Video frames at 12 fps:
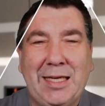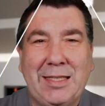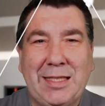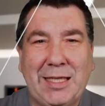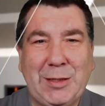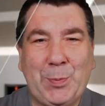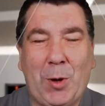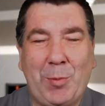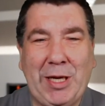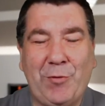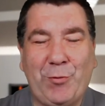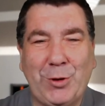Das
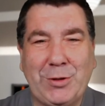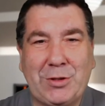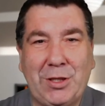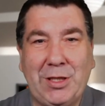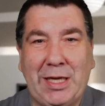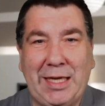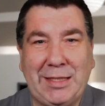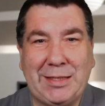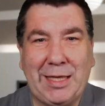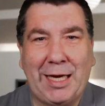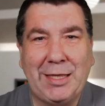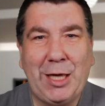Promi-Geflüster ist
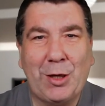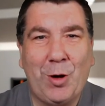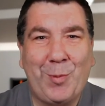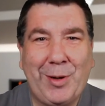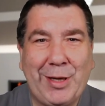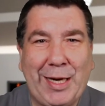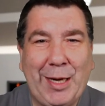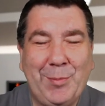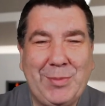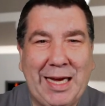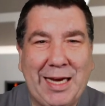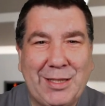angekommen
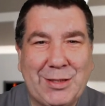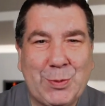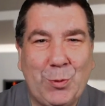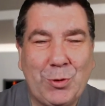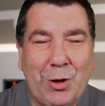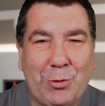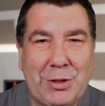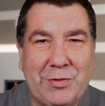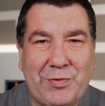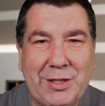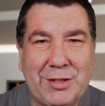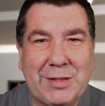im Jahr
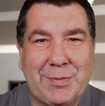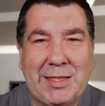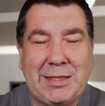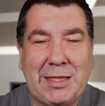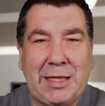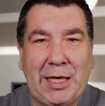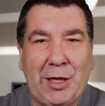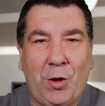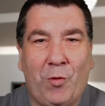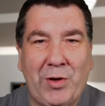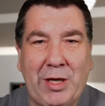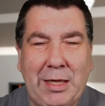2024. Ich
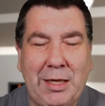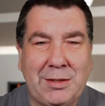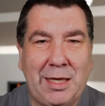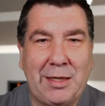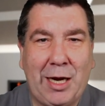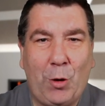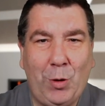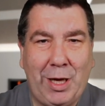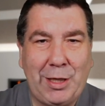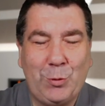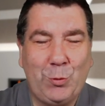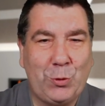hoffe, ihr seid auch
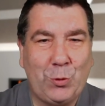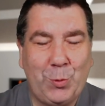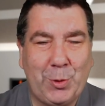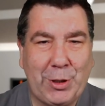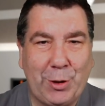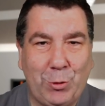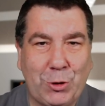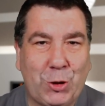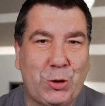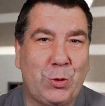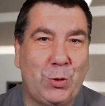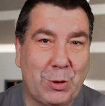alle gut drüber
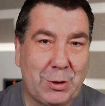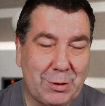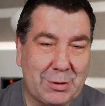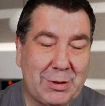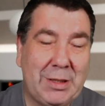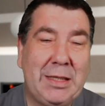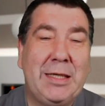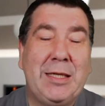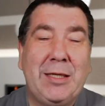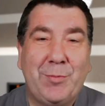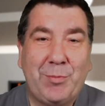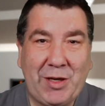gerutscht und
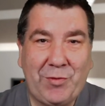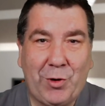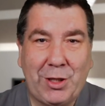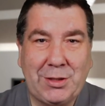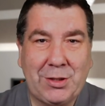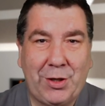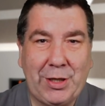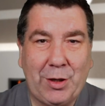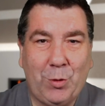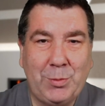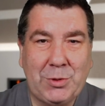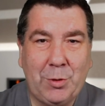mich freut es heute
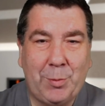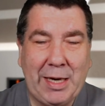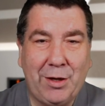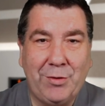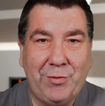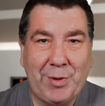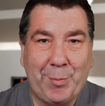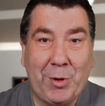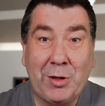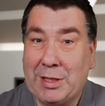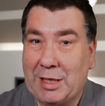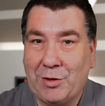umso mehr, wenn
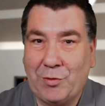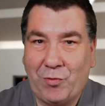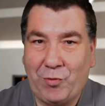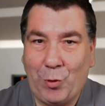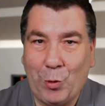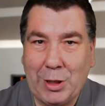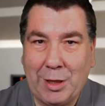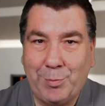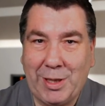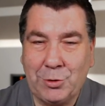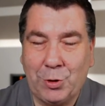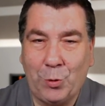wir den Florian
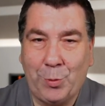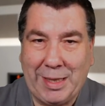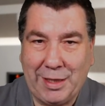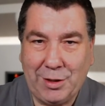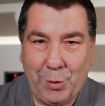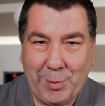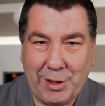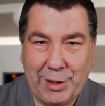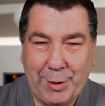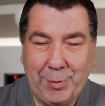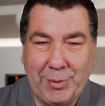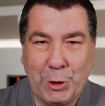Bartholomä nochmal
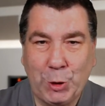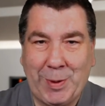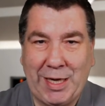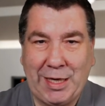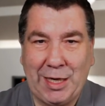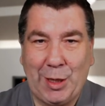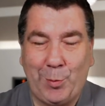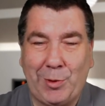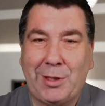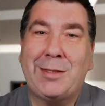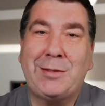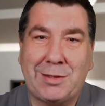im Gespräch haben.
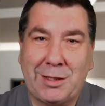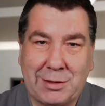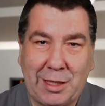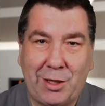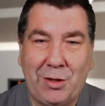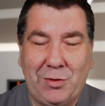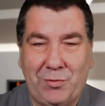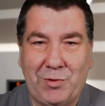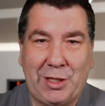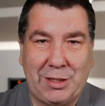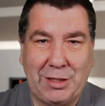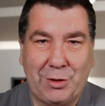Letztes Jahr war
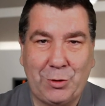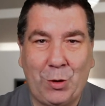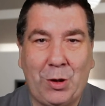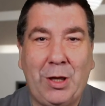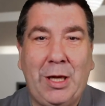er ja noch